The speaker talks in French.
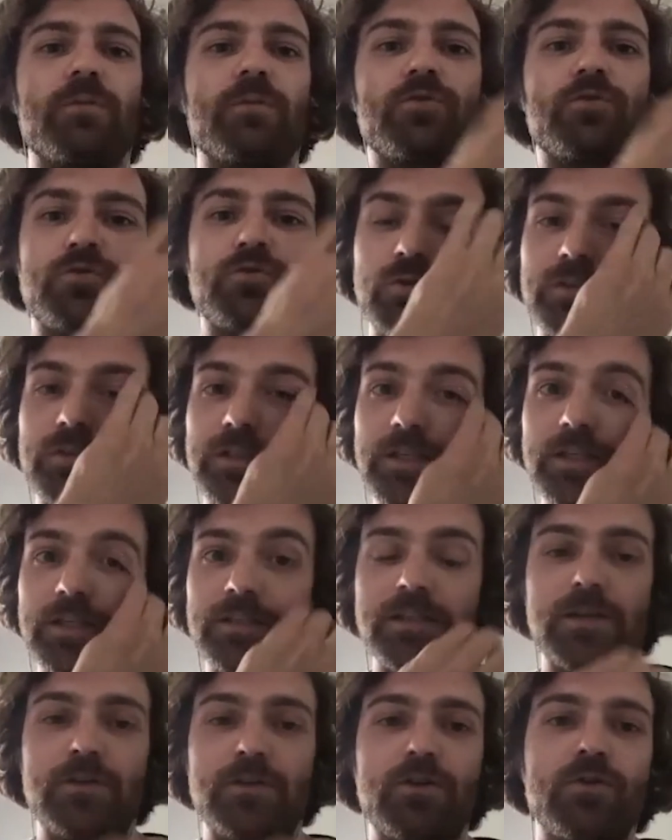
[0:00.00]
et à mesure
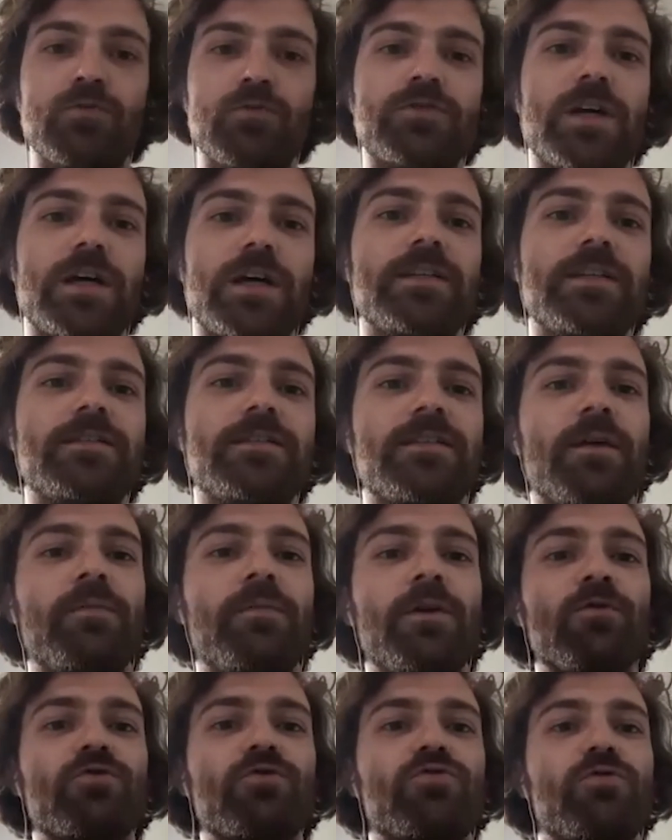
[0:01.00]
des, des lieux où on s'arrêtait. C'est un
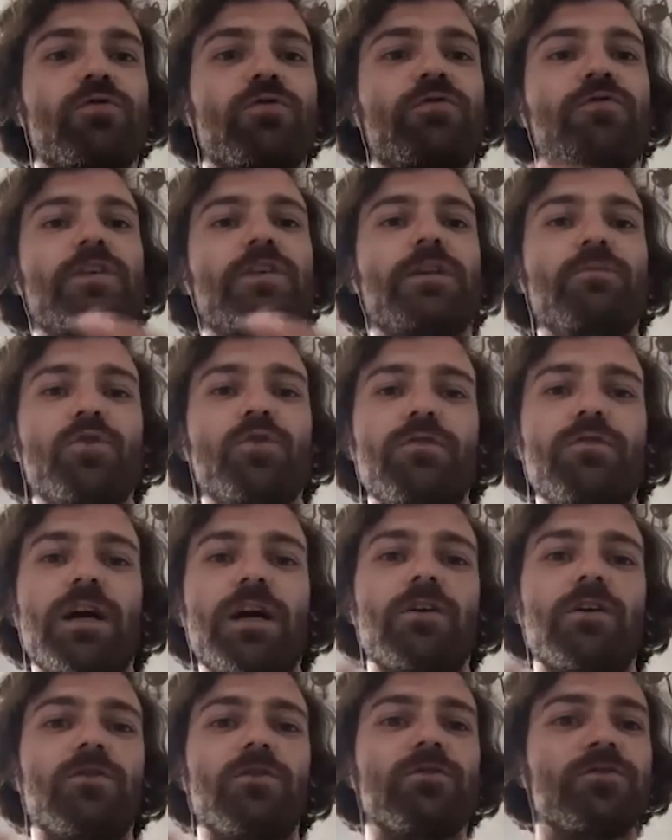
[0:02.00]
mélange de films, de
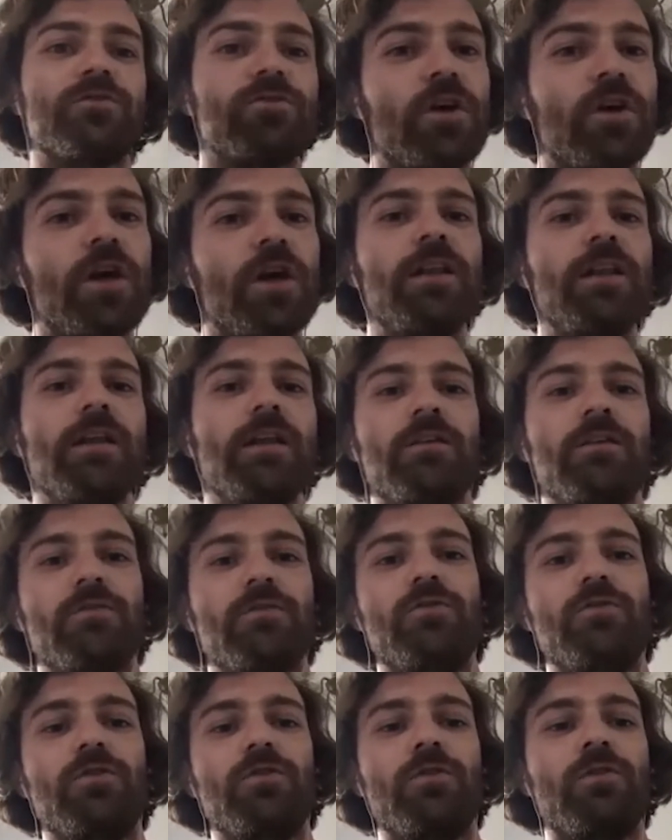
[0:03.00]
vacances,
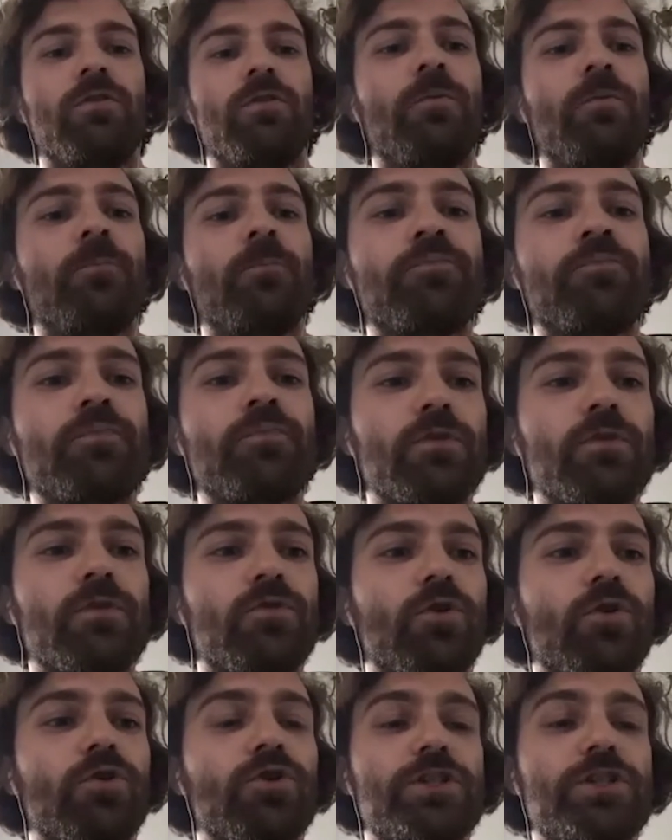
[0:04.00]

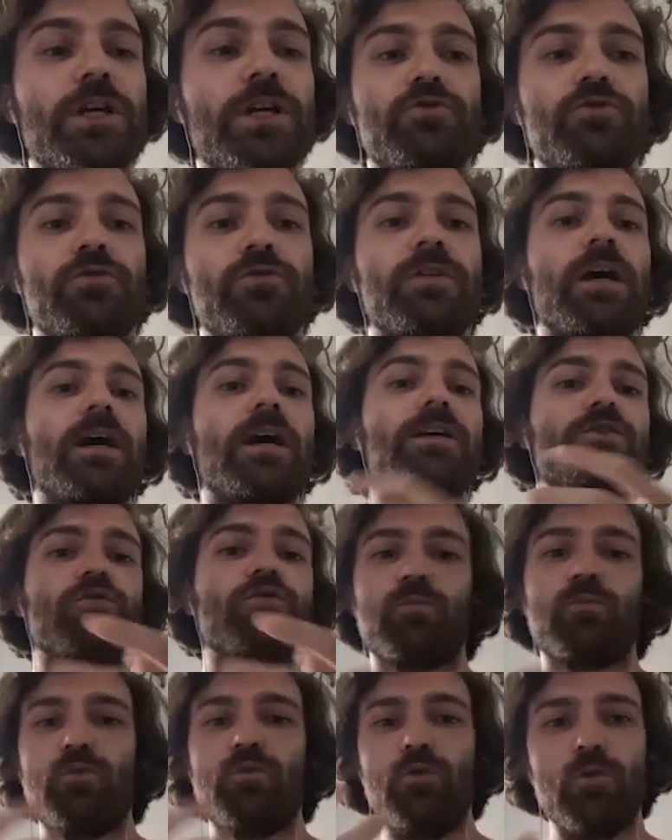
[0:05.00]
de, recherche d'une
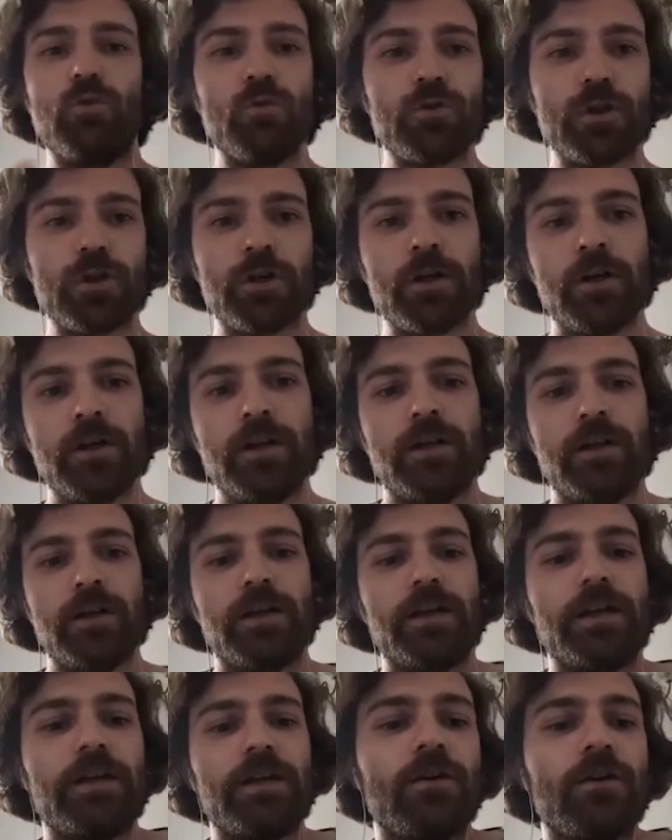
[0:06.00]
narration plus longue.
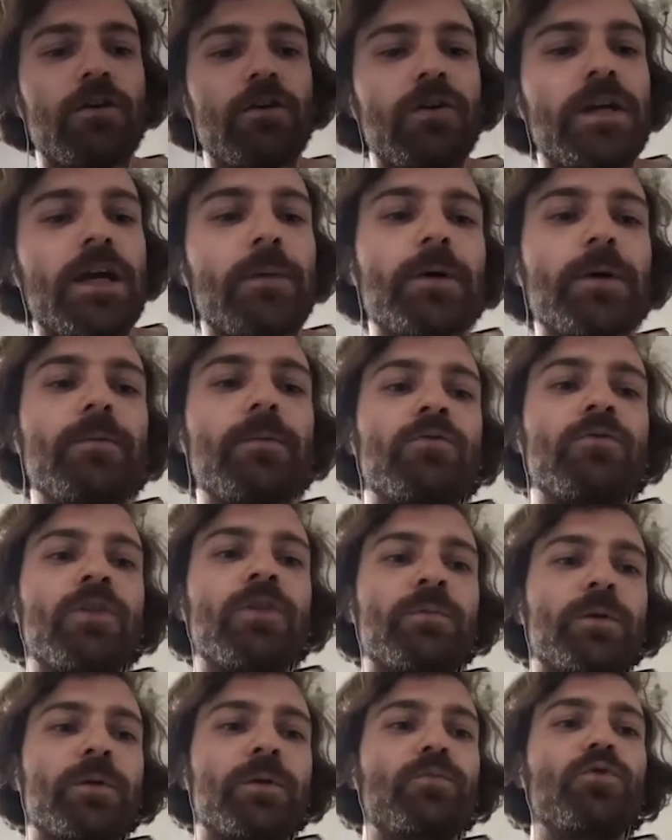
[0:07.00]
Euh, et, après, par
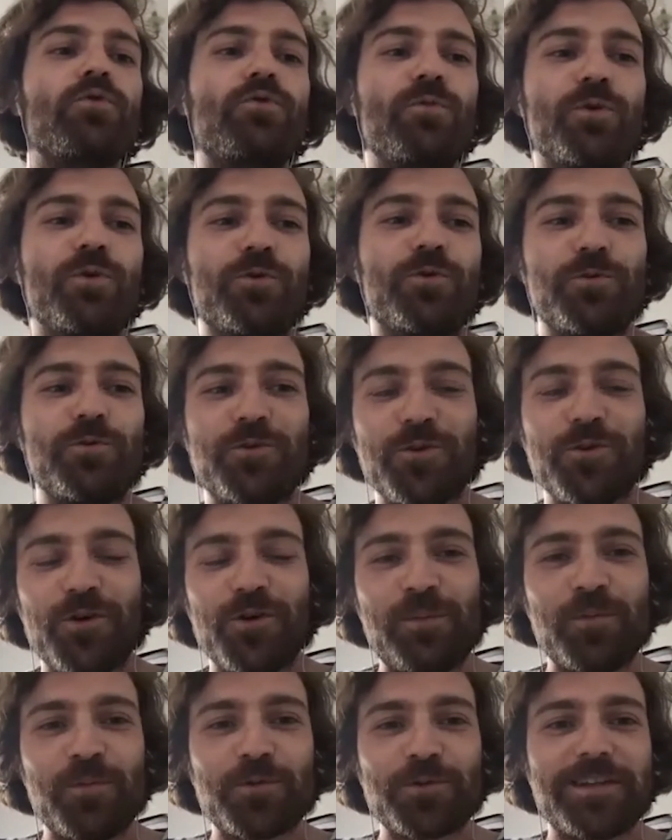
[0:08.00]
contre, on a pris beaucoup, beaucoup de temps
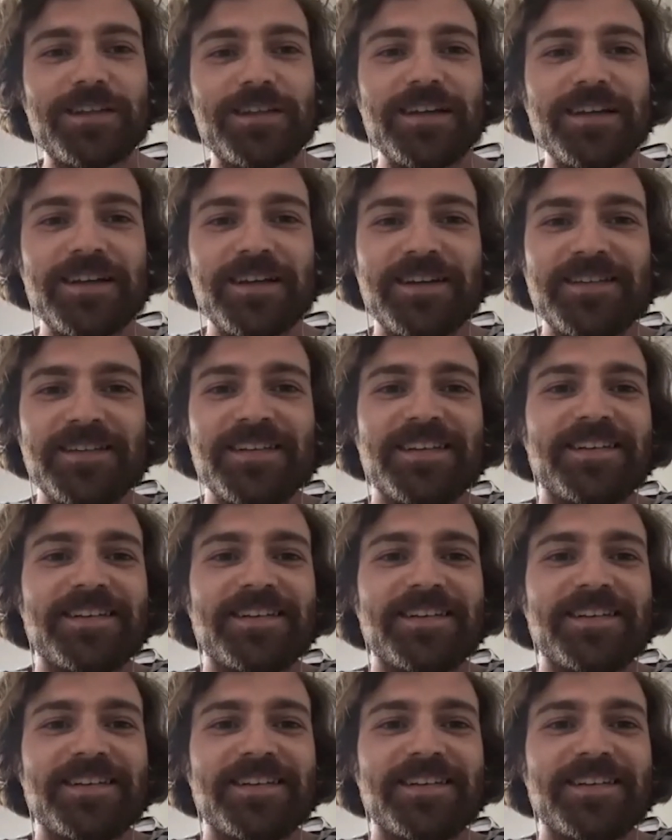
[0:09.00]
à le monter,